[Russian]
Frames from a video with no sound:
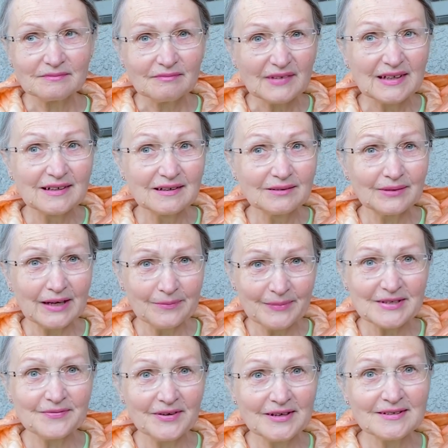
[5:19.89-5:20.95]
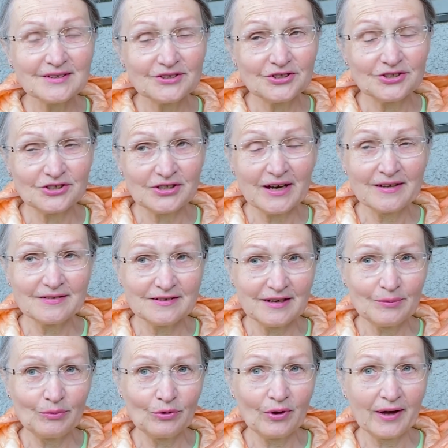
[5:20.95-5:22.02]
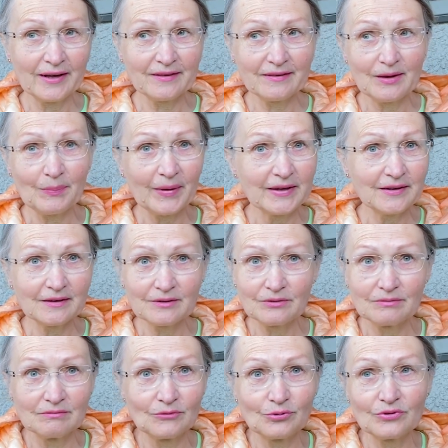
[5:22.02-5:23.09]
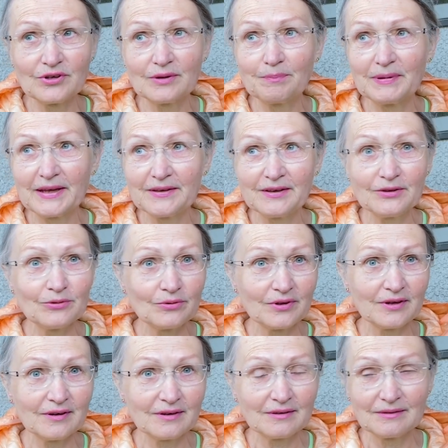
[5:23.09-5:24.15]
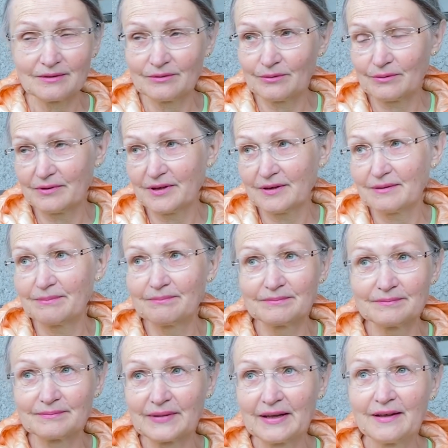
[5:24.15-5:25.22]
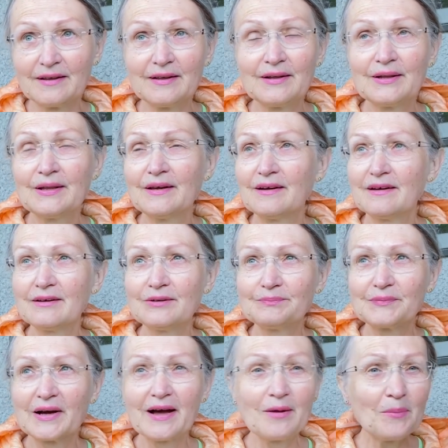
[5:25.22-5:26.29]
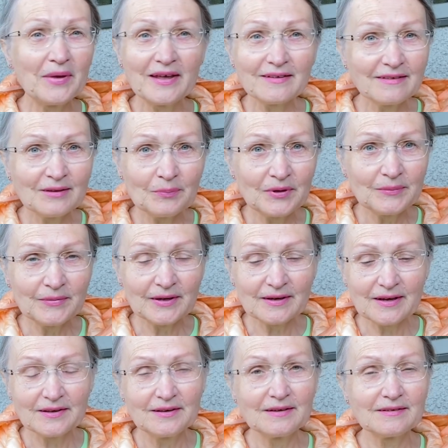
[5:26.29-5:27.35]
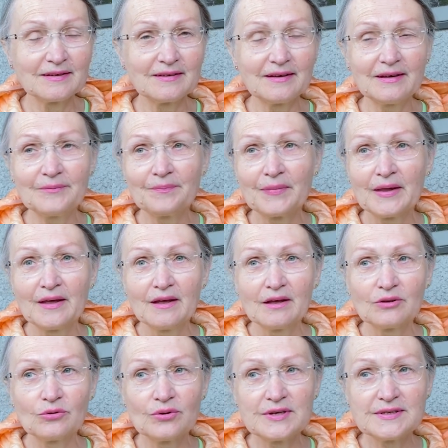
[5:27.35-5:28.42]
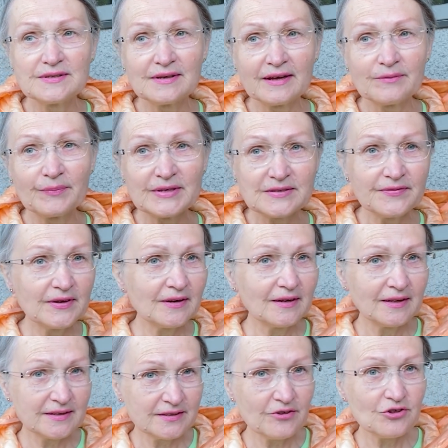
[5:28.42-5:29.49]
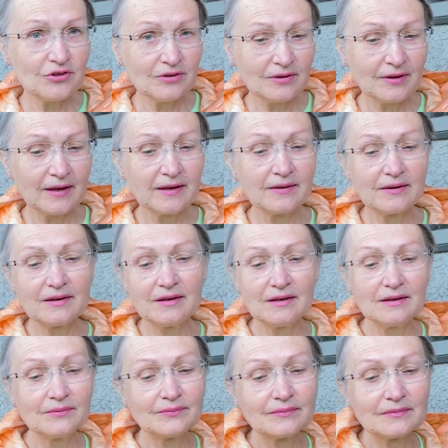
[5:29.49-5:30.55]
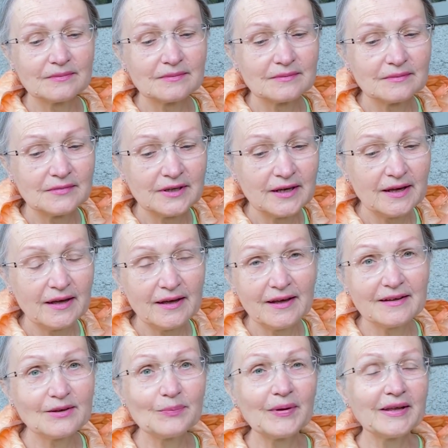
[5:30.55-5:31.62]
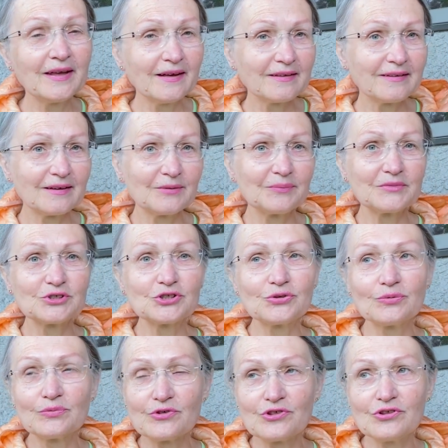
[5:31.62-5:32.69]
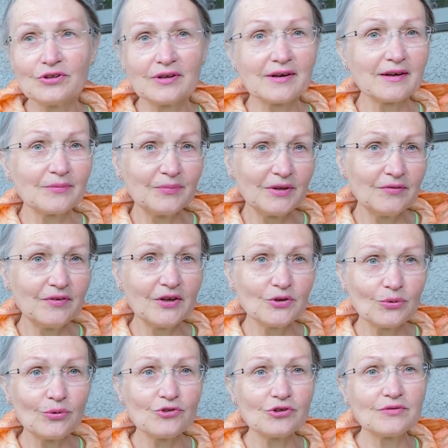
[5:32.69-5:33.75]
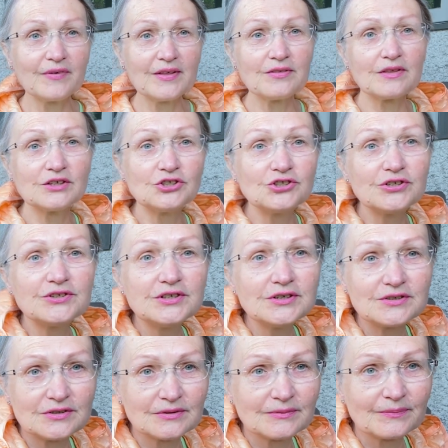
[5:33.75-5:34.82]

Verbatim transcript: э, атмосфера защищает Землю от нападок других планет, других, э, других э, комет, например, каких-то, да. То есть атмосфера, она защитная, и, и, и это понятно, что мужчина, как медведь, хочет вас защитить.